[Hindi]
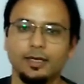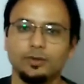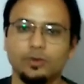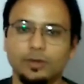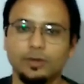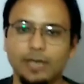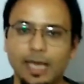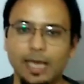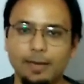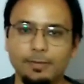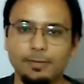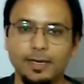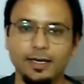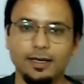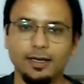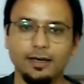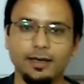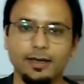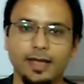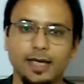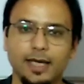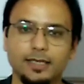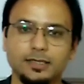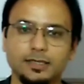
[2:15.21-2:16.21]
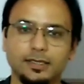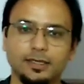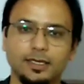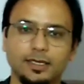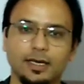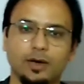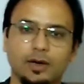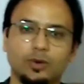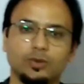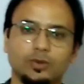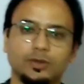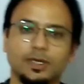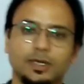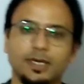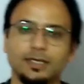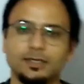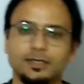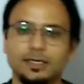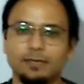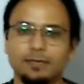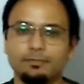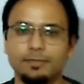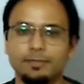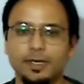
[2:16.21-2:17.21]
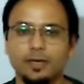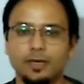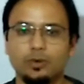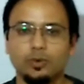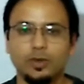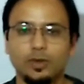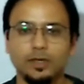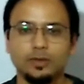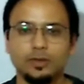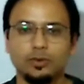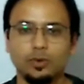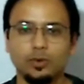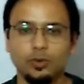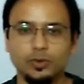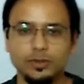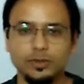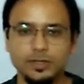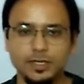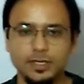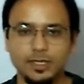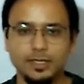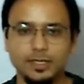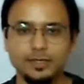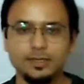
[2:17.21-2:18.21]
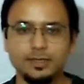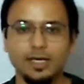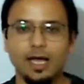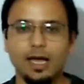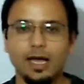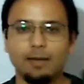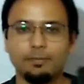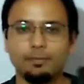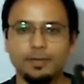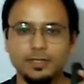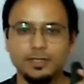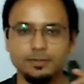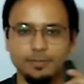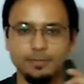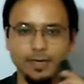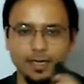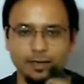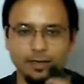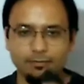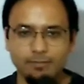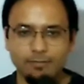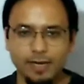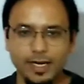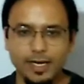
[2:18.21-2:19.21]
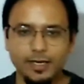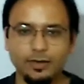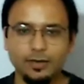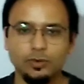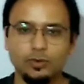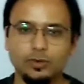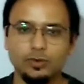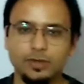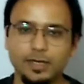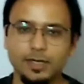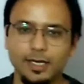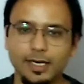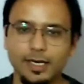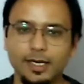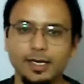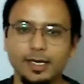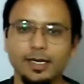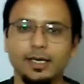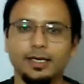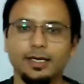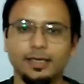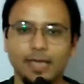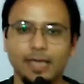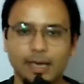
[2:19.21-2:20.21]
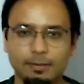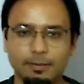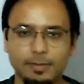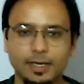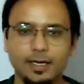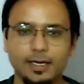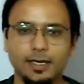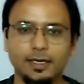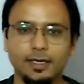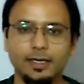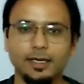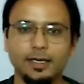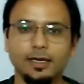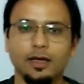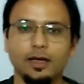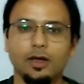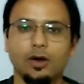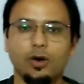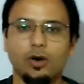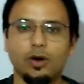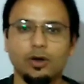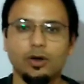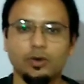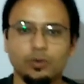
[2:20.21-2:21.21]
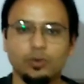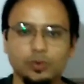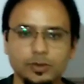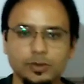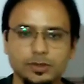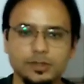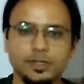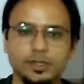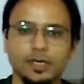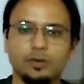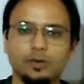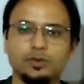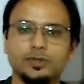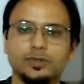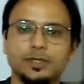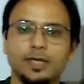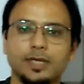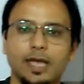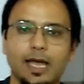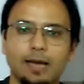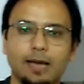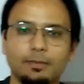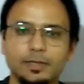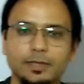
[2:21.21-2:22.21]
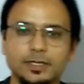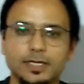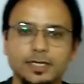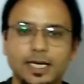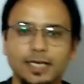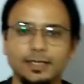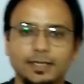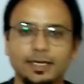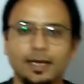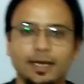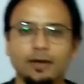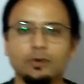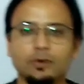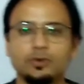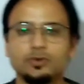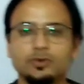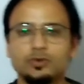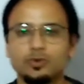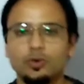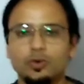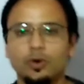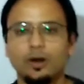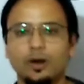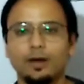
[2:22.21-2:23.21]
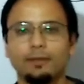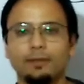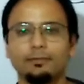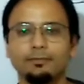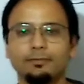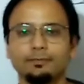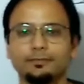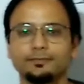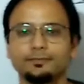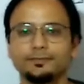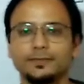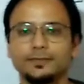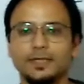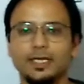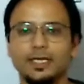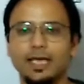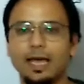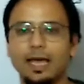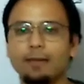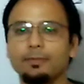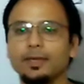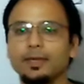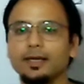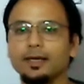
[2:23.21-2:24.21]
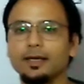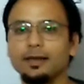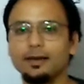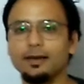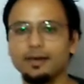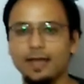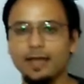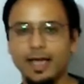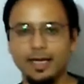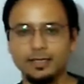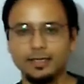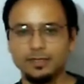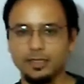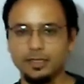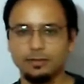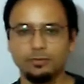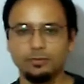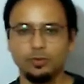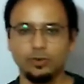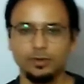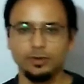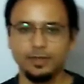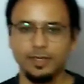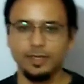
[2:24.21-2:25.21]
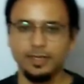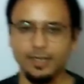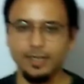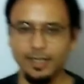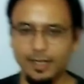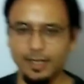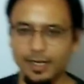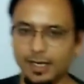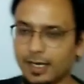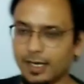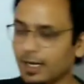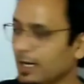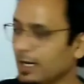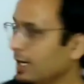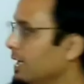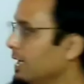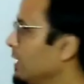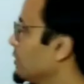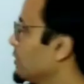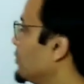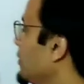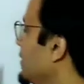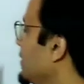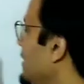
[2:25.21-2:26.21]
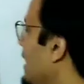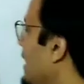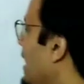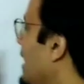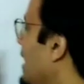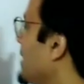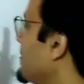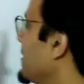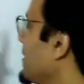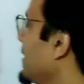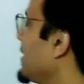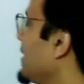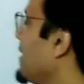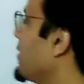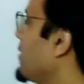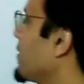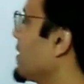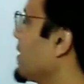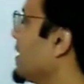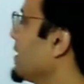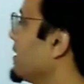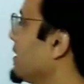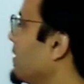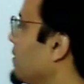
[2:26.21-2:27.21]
तो केमिकल रिएक्शन क्या होती है जब भी कोई दो चीज आपस में कंबाइन होती है केमिकली और उससे कुछ नया बन जाता है उसको हम केमिकल रिएक्शन बोलते हैं ठीक है तो यहाँ पे क्या हो रहा है